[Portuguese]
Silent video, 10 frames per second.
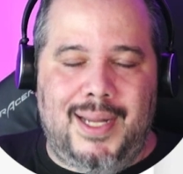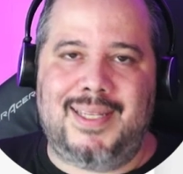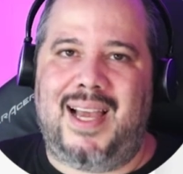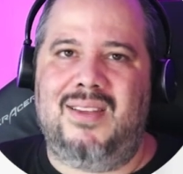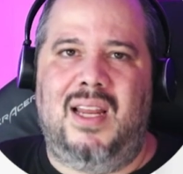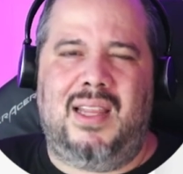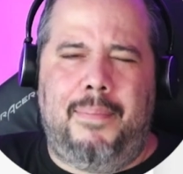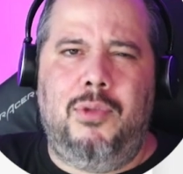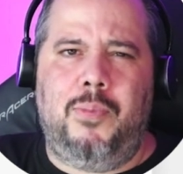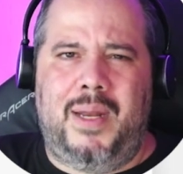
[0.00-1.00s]
Nesse caso ele é até
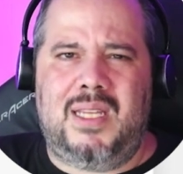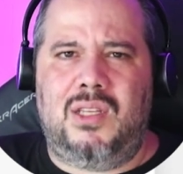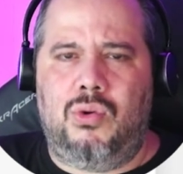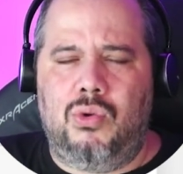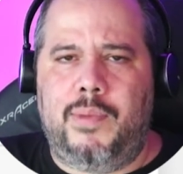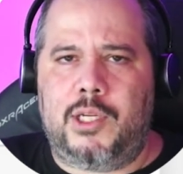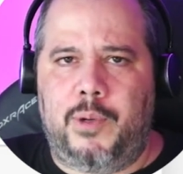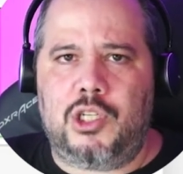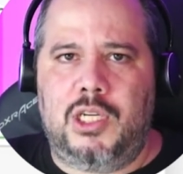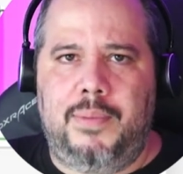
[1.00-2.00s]
muito parecido com o
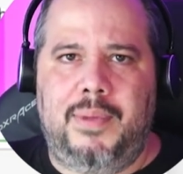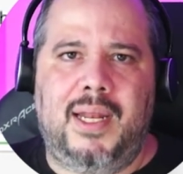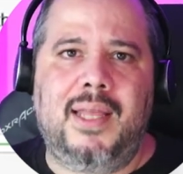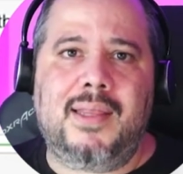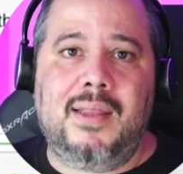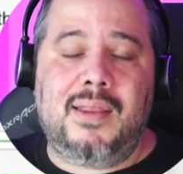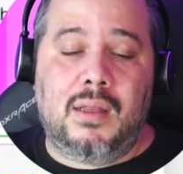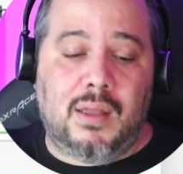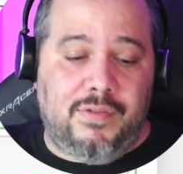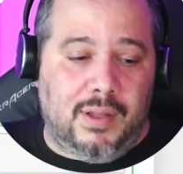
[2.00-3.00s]
matplotlib, né? Nem
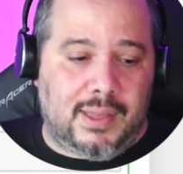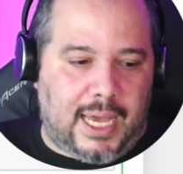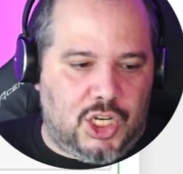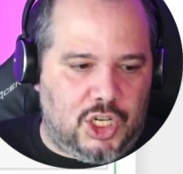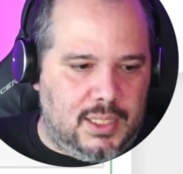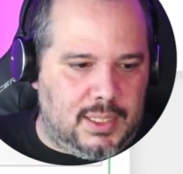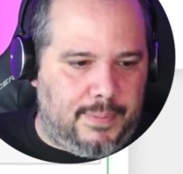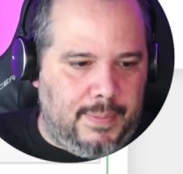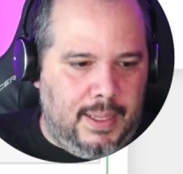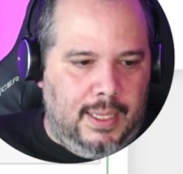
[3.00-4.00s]
tanta vantagem assim.